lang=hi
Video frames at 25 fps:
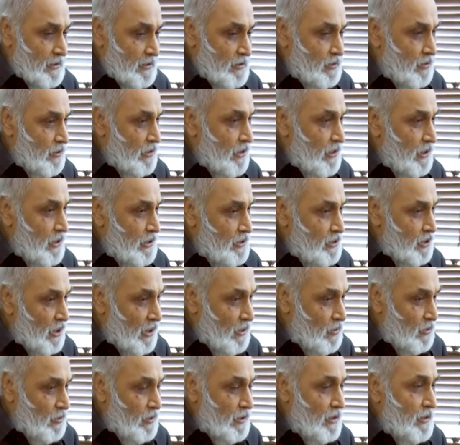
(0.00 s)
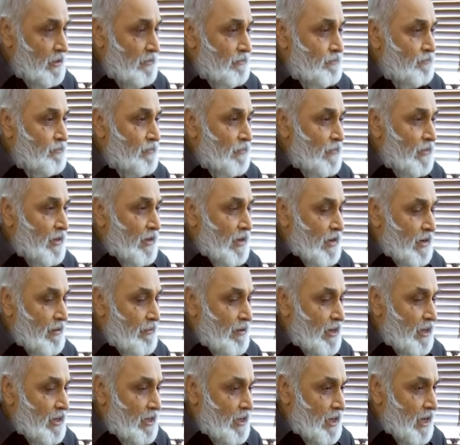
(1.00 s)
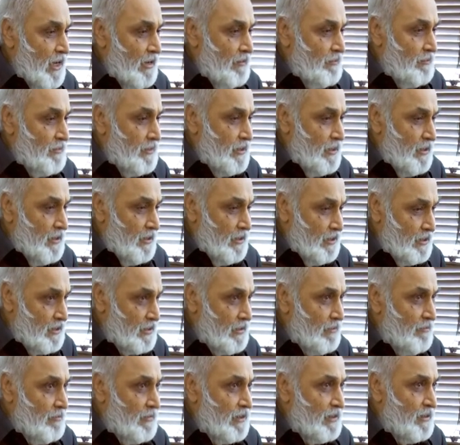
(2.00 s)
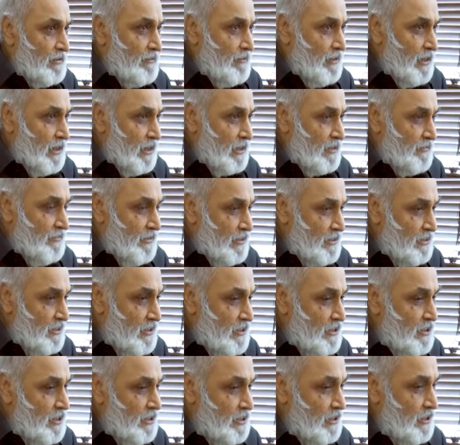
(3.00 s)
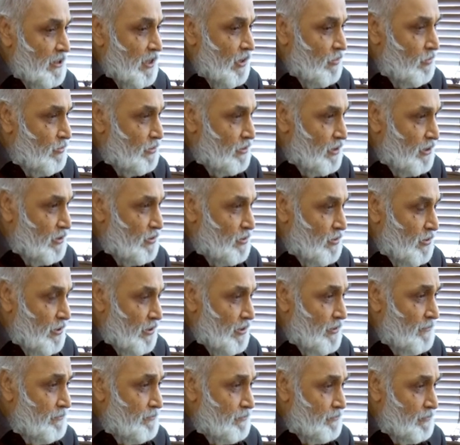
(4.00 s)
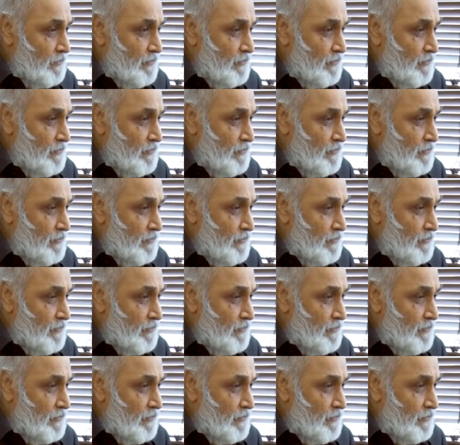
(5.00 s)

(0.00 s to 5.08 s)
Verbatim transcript: जो है ये चालू है हमारे यहाँ पे इस संबंध में एक फैसिलिटेशन काउंटर जो है